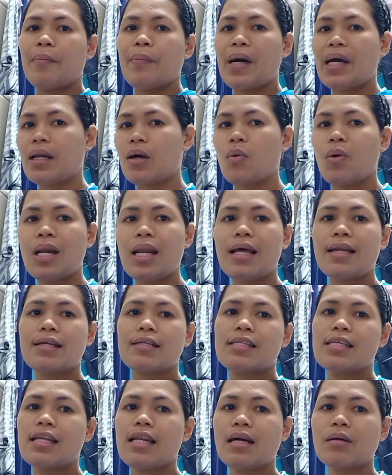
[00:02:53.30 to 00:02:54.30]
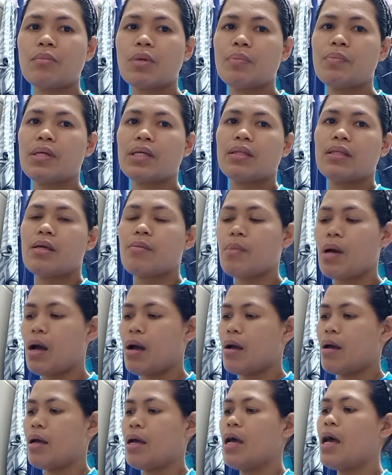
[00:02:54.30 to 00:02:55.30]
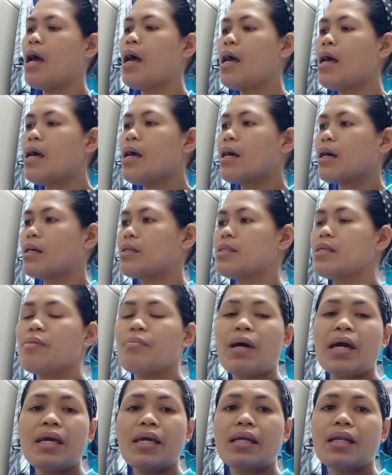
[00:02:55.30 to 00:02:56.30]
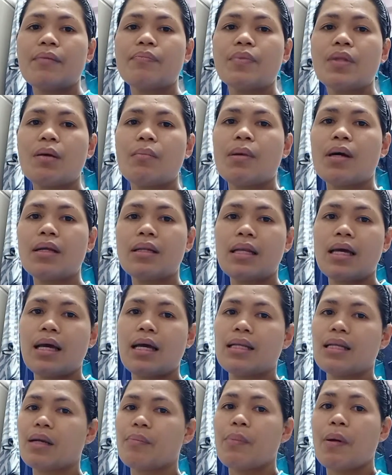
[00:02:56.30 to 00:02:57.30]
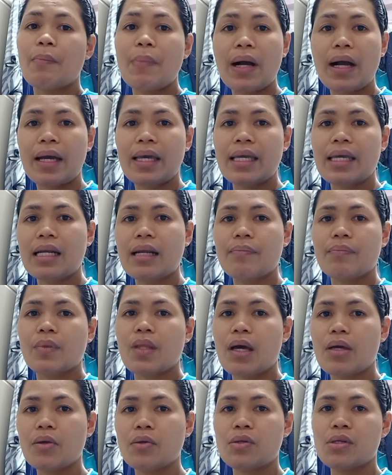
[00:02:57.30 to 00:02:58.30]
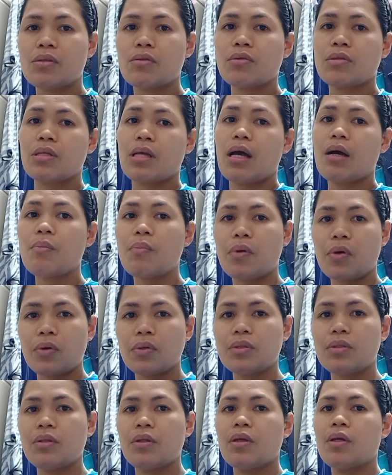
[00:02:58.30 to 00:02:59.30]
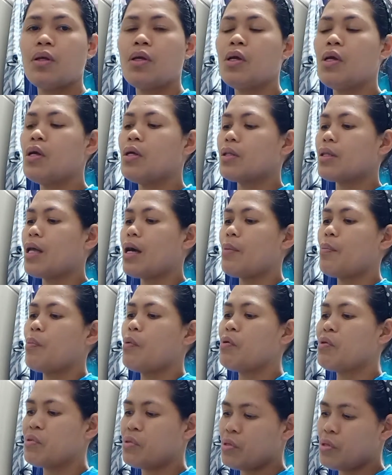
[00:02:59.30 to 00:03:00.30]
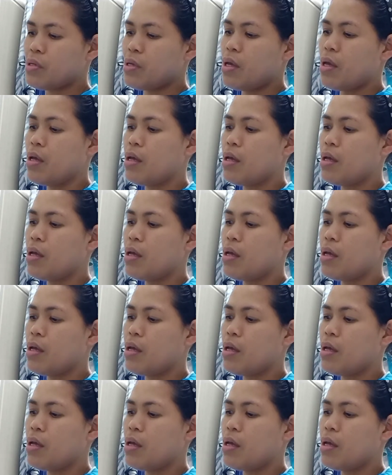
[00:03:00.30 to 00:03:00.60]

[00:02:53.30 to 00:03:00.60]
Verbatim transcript: para wala na silang mabiktima. Kasi mahirap naman na nagpapakahirap tayo dito sa abroad. Tapos,